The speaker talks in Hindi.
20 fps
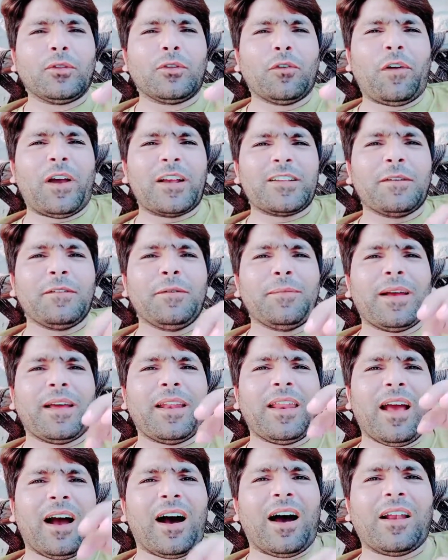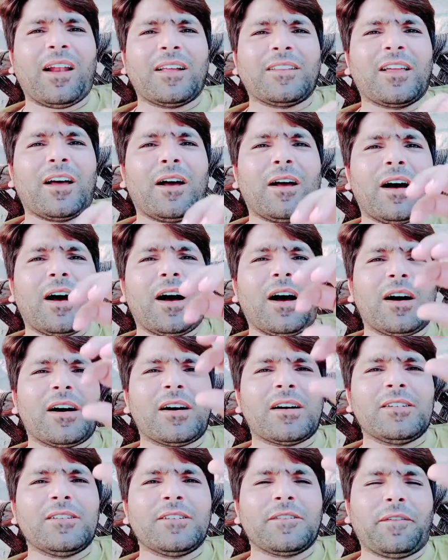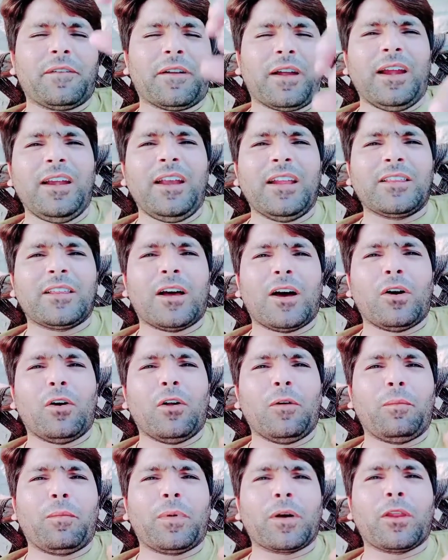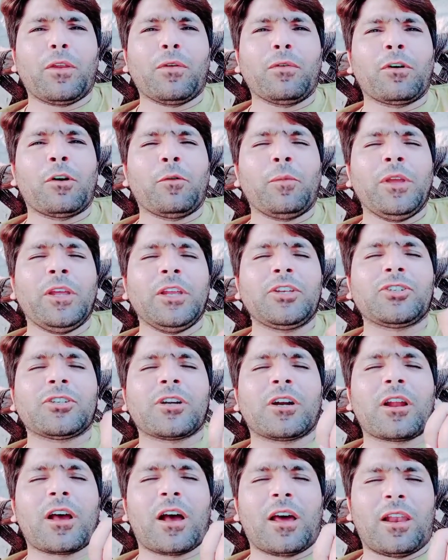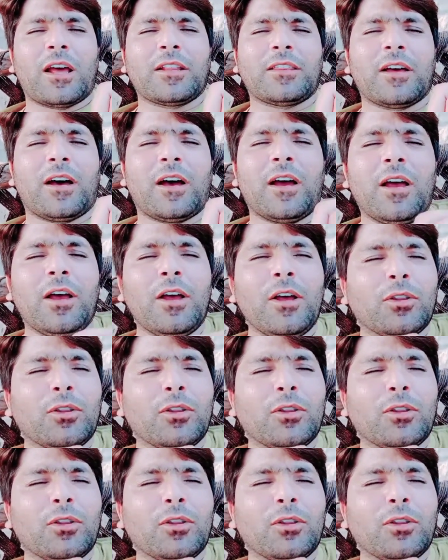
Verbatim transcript: तो वैसे भी मैंने आना था आज फ्राइडे था और बकरियों को भी चढ़ाना था